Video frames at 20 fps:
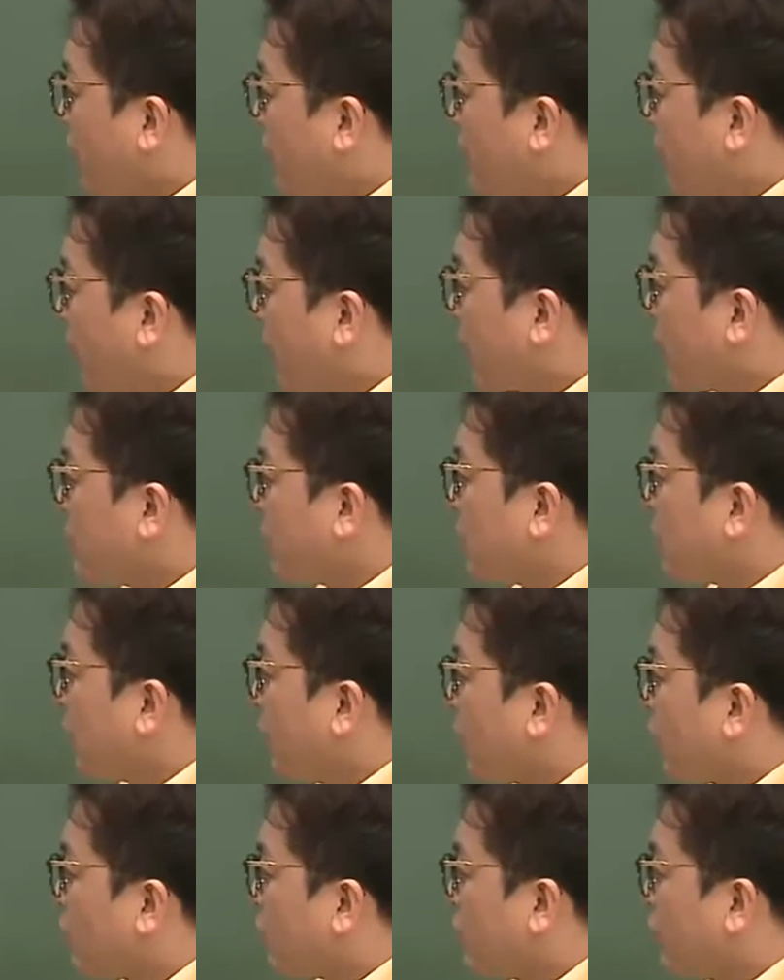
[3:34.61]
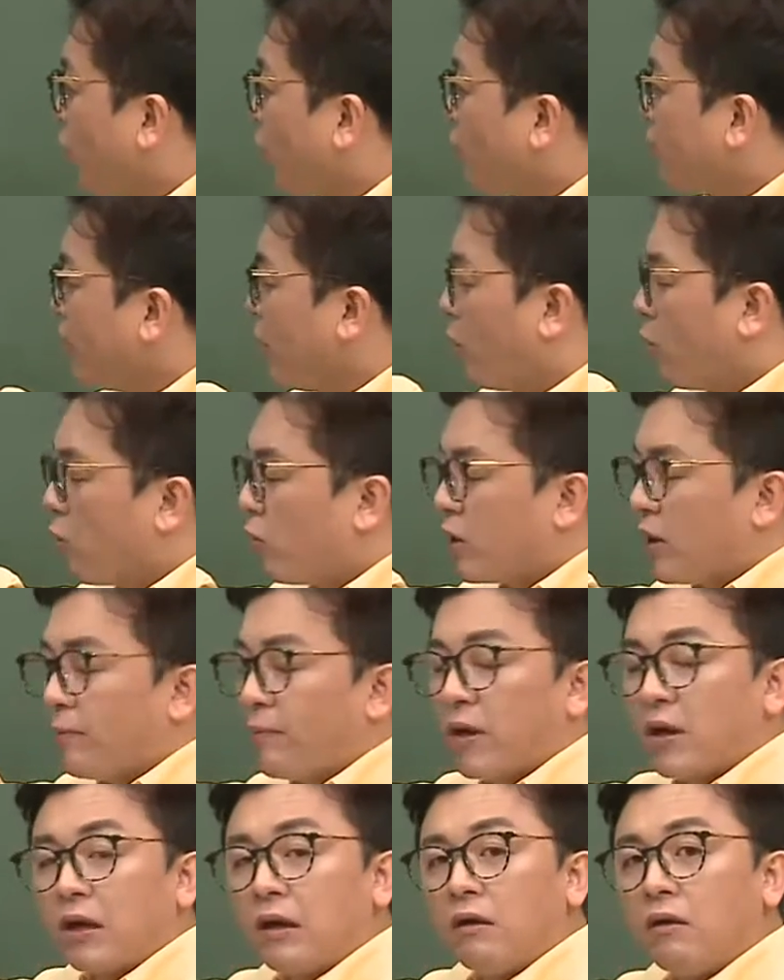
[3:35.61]
이 여기 2-A가 나왔 있고 지금 0분의 0꼴이란
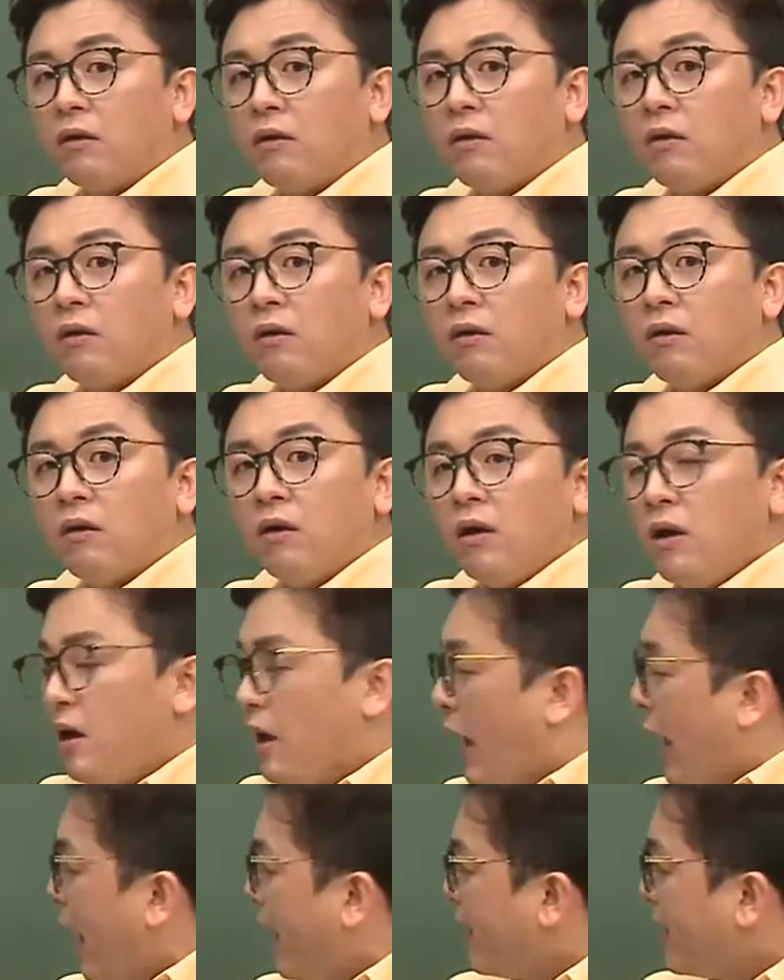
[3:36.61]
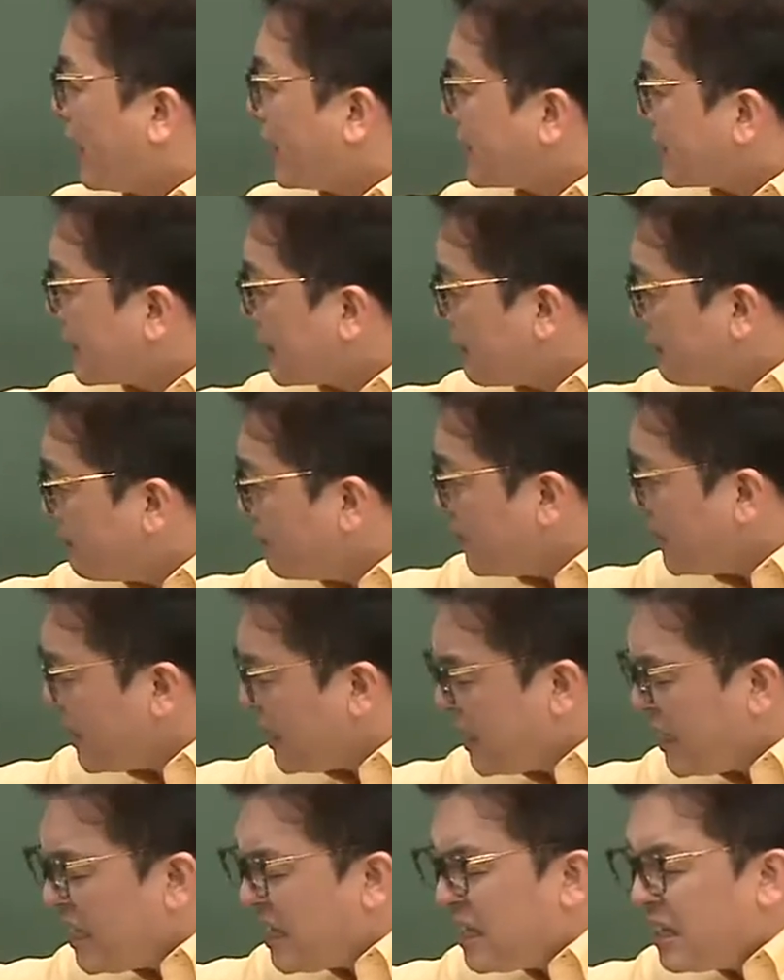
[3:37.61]
말이에요 A가 지금
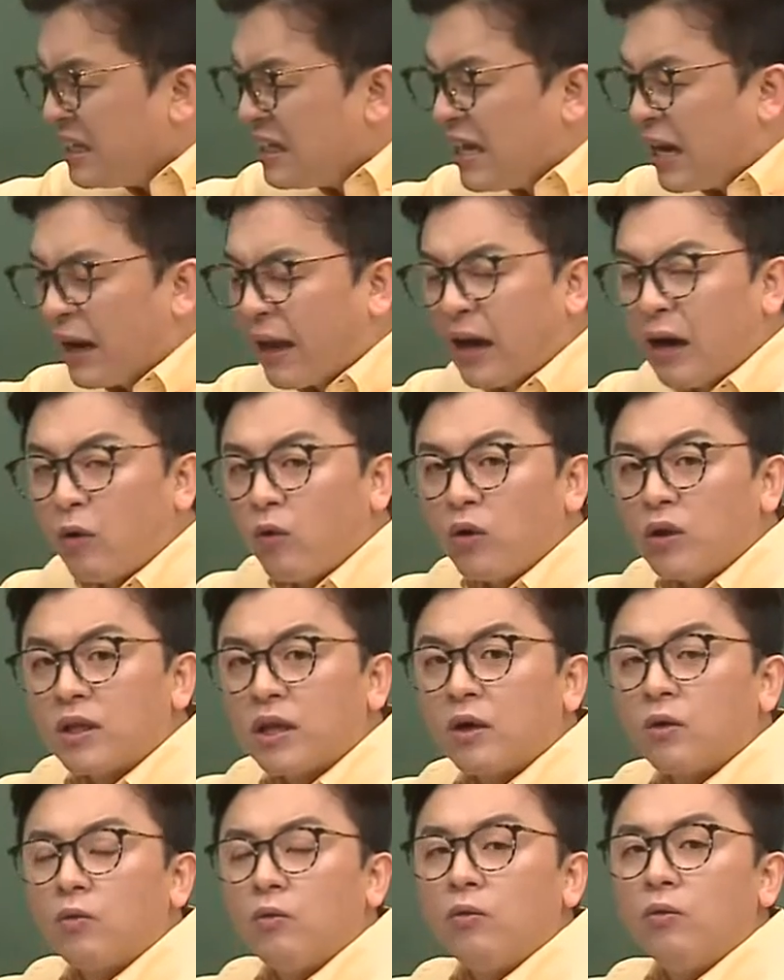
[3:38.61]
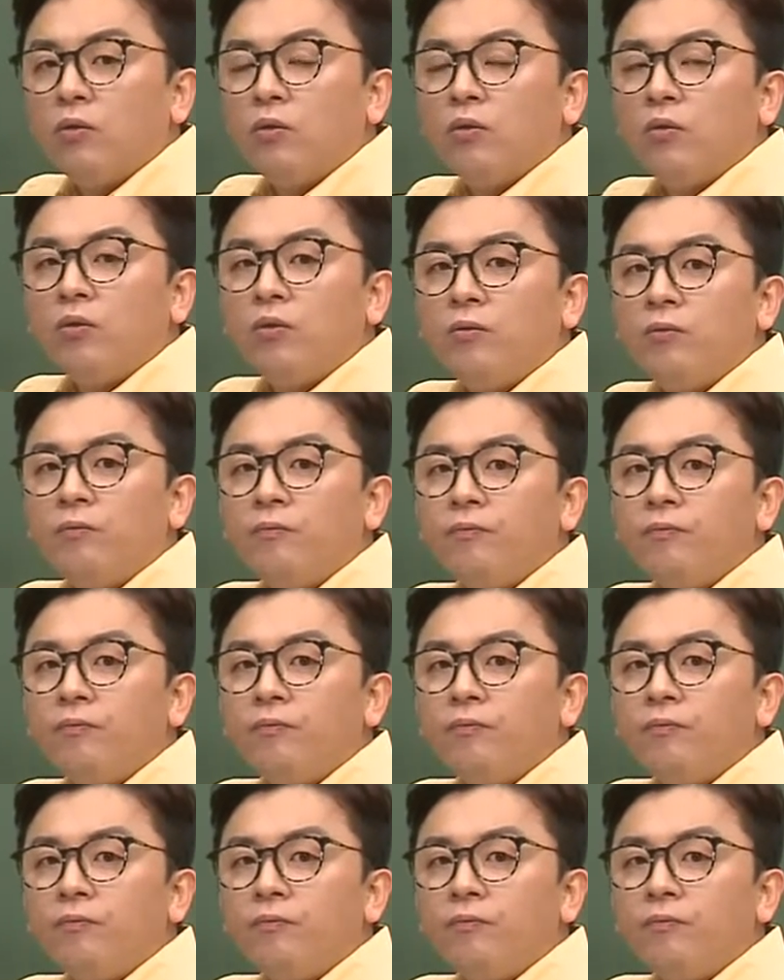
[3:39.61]
2를 향해 가고 있다고